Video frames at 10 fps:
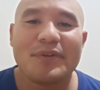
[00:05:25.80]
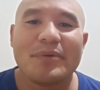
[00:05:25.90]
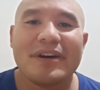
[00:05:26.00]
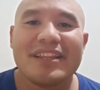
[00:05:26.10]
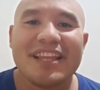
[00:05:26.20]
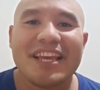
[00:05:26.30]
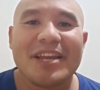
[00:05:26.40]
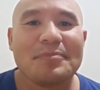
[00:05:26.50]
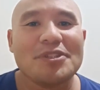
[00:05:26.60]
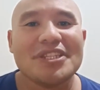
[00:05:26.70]
everyone,
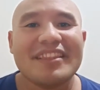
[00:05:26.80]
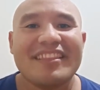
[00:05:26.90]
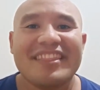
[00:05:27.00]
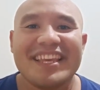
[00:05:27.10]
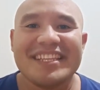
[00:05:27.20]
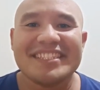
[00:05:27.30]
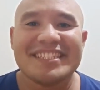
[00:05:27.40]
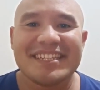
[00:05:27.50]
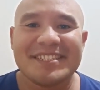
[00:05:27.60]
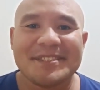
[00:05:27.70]
I appreciate the
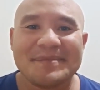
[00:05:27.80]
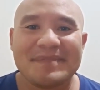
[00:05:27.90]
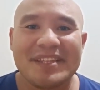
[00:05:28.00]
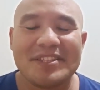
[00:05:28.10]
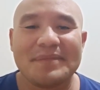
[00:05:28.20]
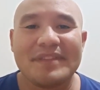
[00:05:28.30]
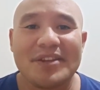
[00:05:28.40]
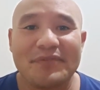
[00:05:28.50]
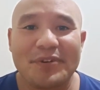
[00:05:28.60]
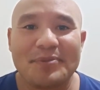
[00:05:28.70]
things um, that you've
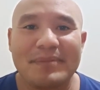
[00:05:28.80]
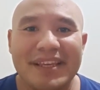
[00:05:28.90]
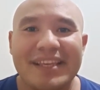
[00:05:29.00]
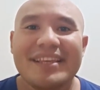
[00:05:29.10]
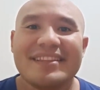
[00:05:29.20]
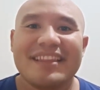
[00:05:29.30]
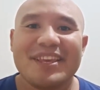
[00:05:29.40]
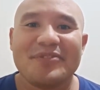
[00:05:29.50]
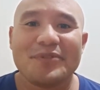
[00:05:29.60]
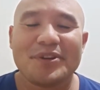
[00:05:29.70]
done for me.
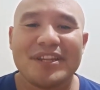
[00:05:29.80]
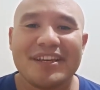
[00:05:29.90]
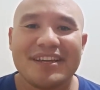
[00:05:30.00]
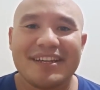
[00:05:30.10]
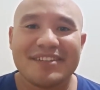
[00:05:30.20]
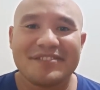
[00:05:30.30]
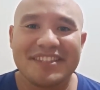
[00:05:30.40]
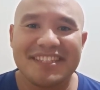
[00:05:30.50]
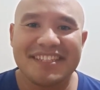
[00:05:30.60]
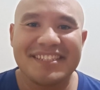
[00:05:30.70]
Thank you for the
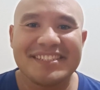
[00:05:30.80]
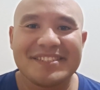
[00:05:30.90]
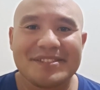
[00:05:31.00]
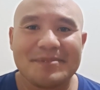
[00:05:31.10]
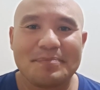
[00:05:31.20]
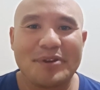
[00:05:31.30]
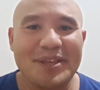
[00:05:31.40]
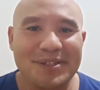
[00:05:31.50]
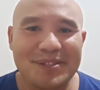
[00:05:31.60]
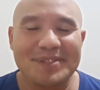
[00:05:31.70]
greetings, the
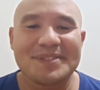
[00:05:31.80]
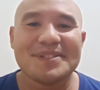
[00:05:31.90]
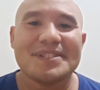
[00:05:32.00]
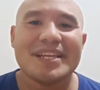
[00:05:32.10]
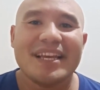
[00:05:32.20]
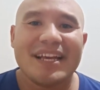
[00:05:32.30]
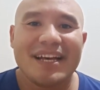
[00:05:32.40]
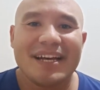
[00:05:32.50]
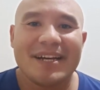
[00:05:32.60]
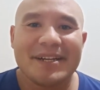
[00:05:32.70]
prayers,
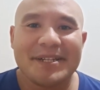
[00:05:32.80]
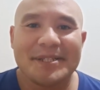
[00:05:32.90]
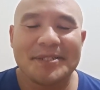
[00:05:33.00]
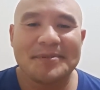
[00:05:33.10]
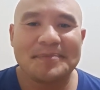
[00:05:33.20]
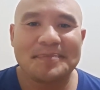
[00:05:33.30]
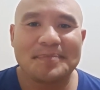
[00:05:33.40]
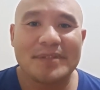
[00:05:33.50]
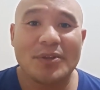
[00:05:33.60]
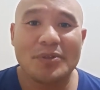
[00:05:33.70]
um,
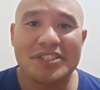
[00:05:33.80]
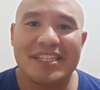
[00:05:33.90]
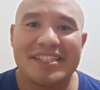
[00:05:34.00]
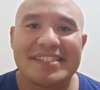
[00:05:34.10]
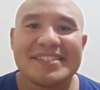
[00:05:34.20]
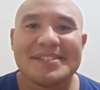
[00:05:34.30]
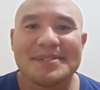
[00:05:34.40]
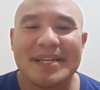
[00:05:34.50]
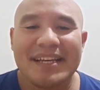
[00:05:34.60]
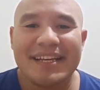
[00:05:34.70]
the wishes.